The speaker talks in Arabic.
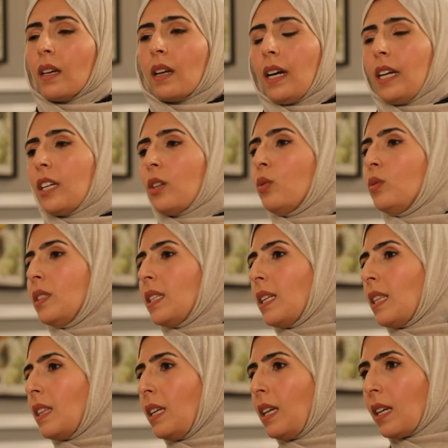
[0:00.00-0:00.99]
راح يكون
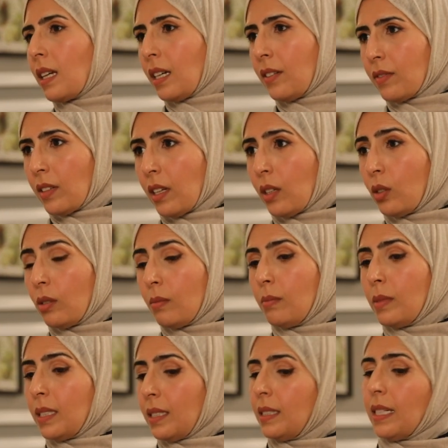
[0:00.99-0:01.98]
كثير افضل لهم
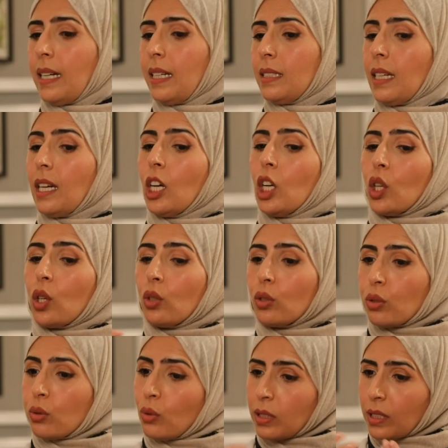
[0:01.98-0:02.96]
من الدايت
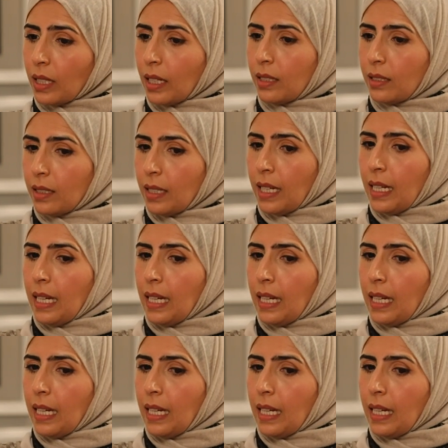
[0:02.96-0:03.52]
خصوصا